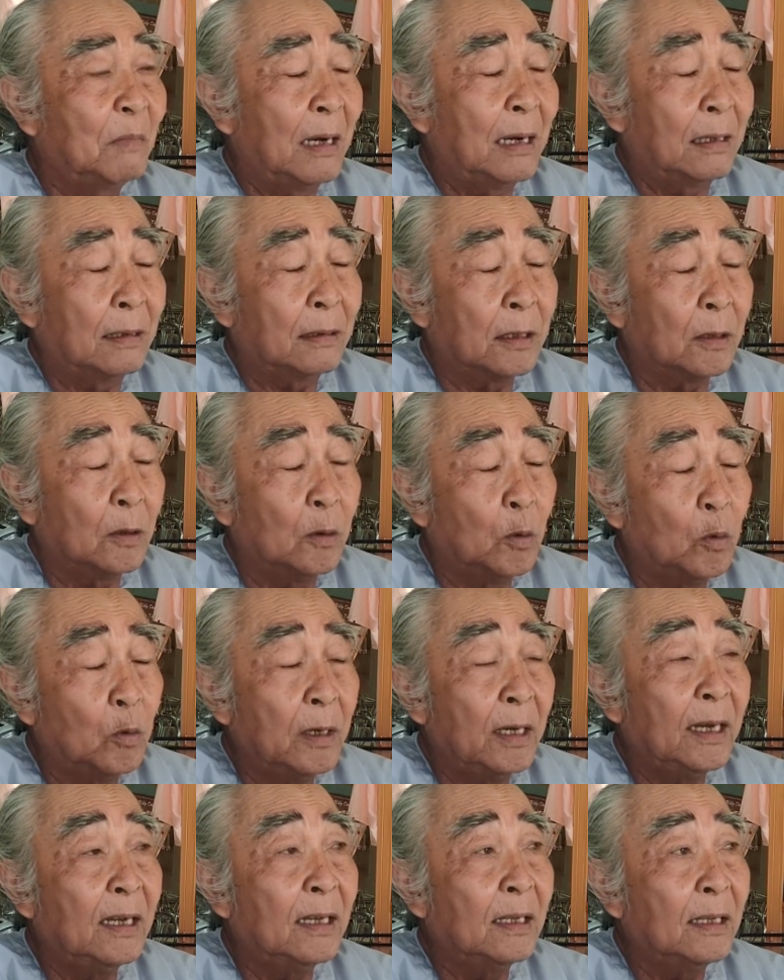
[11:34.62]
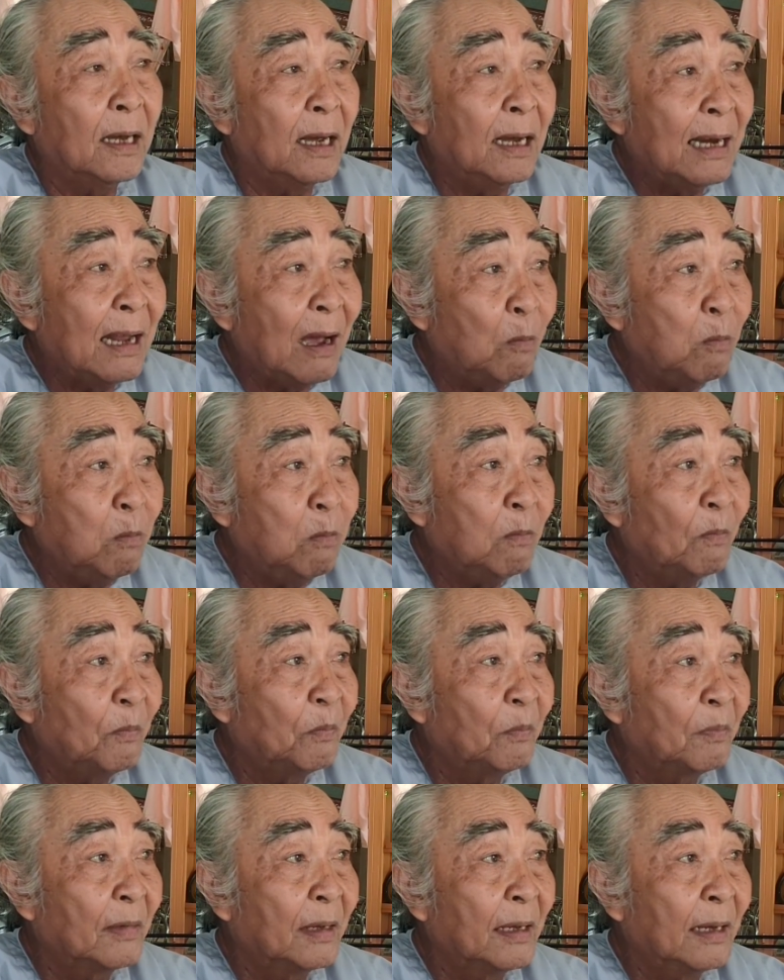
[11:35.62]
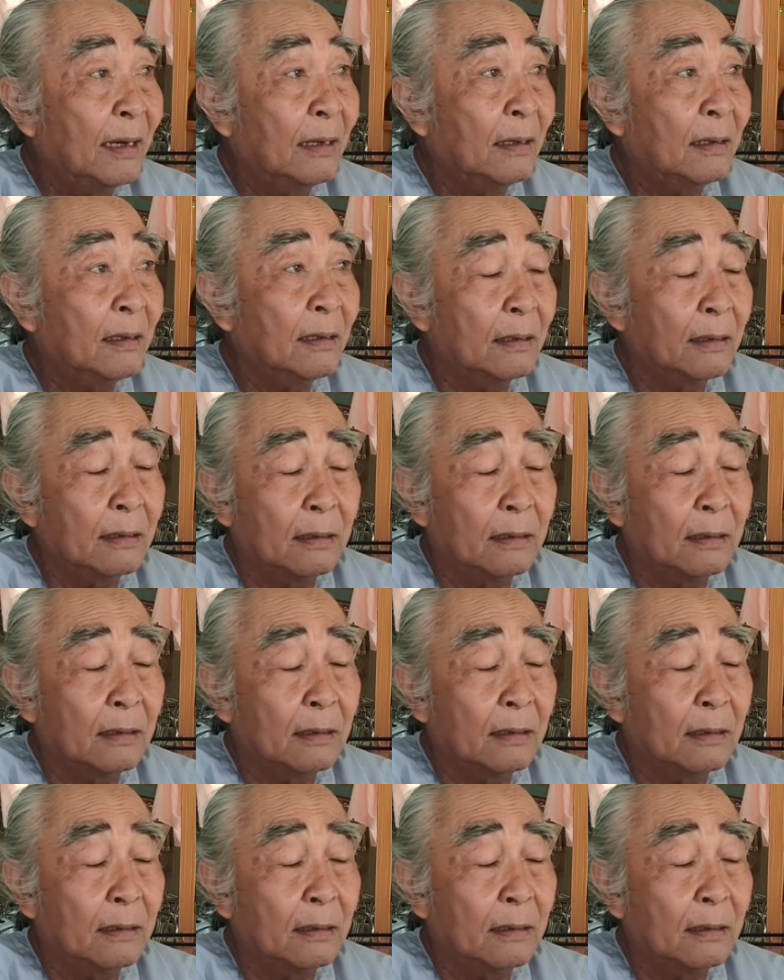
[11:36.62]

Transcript: mà su đi thế đóng nha.